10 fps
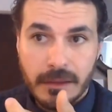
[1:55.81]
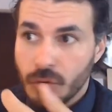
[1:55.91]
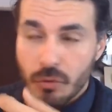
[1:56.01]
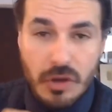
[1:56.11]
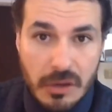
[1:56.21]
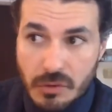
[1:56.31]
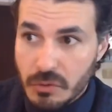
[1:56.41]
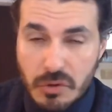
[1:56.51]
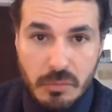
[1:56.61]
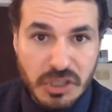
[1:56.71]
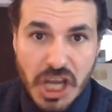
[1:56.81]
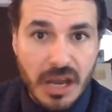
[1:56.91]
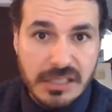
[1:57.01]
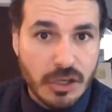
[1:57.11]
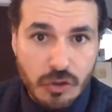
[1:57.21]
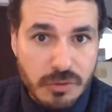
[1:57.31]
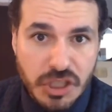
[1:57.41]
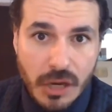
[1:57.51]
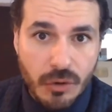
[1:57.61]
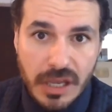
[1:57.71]
ومشايخ الازهر دول
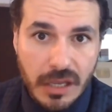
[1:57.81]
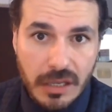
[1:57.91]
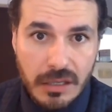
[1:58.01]
بيشتغلوا ايه؟